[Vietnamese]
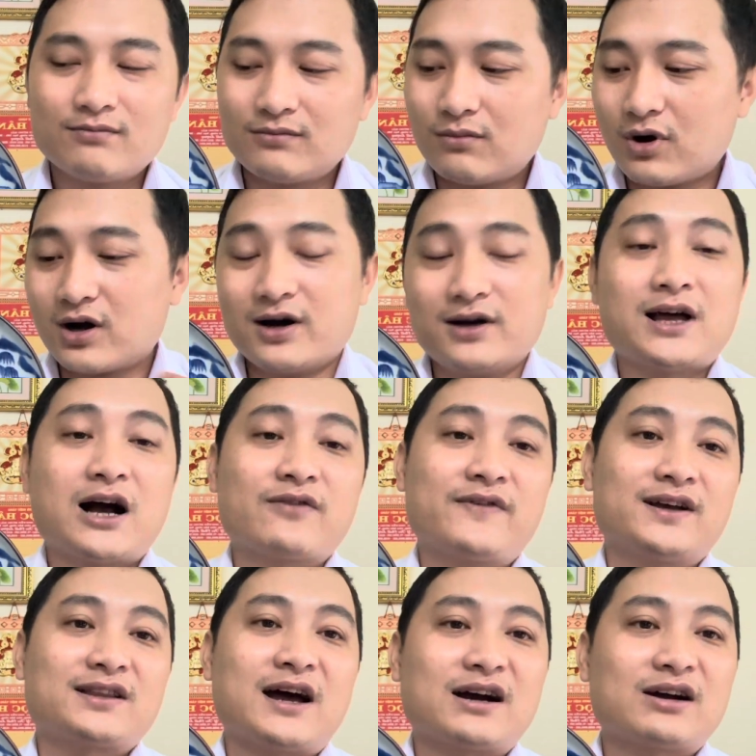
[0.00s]
một người thật
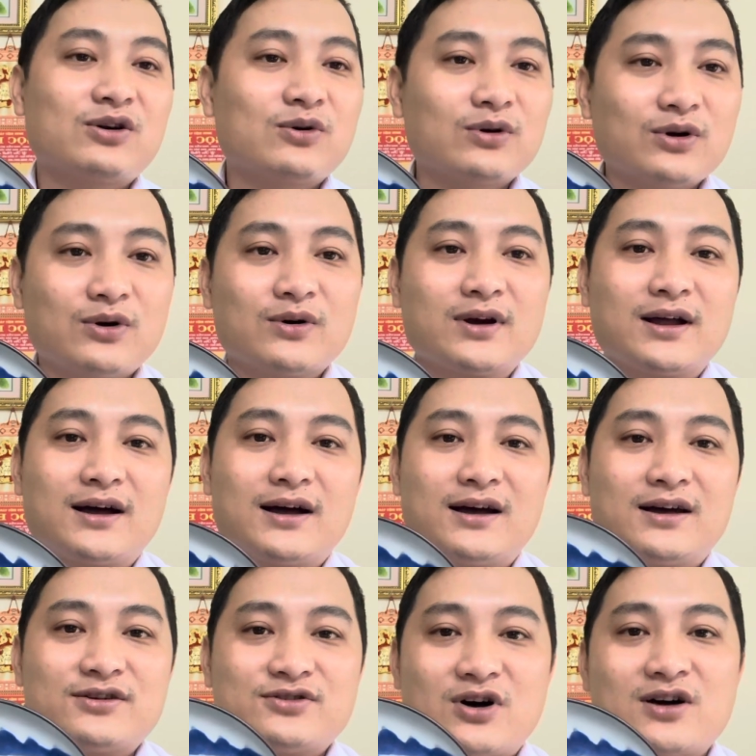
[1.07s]
việc thật luôn luôn
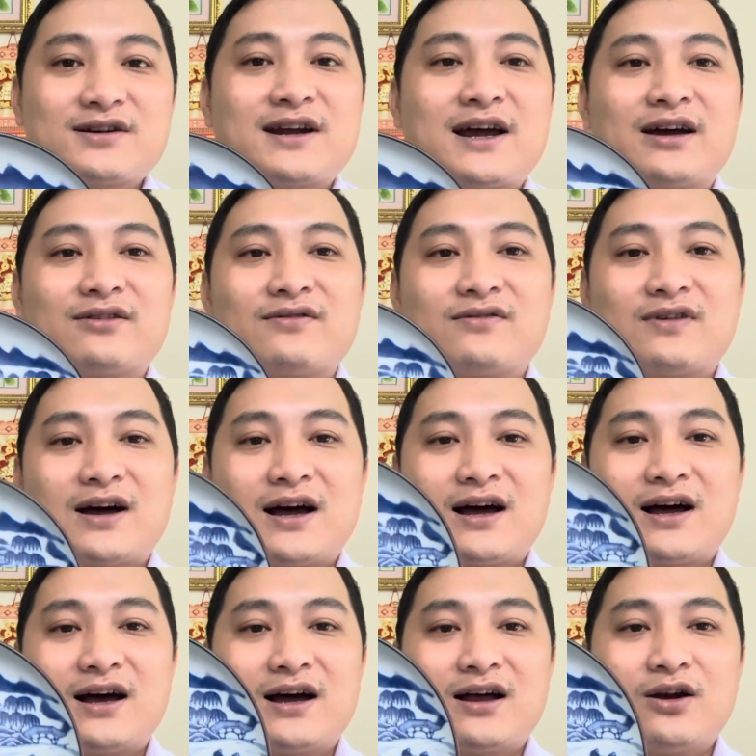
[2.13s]
là rõ ràng
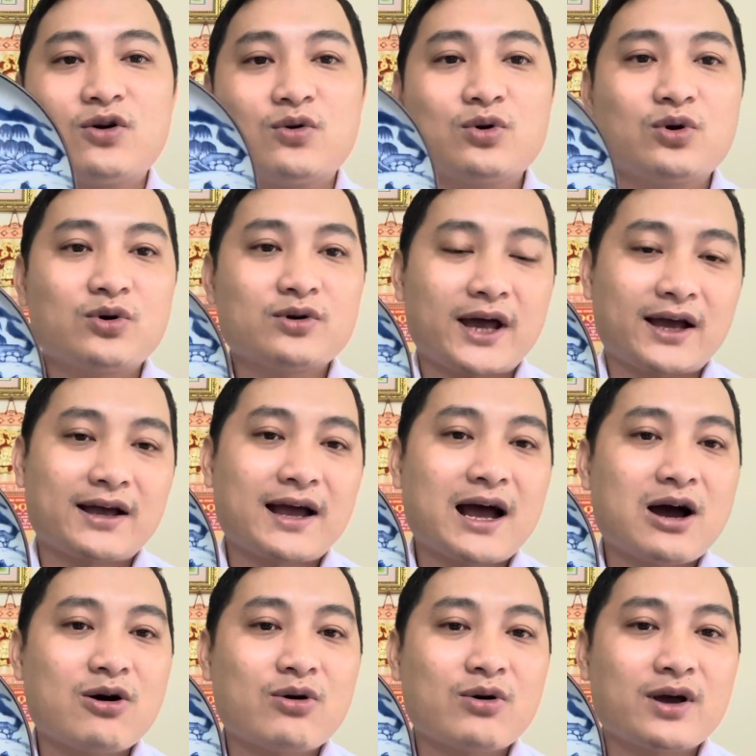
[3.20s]
và luôn luôn đặt
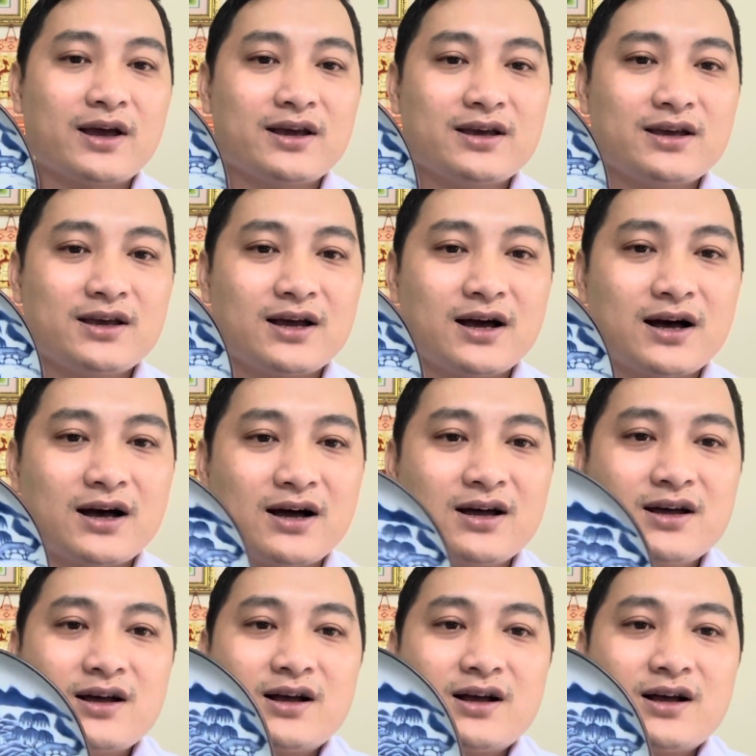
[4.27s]
cao cái à,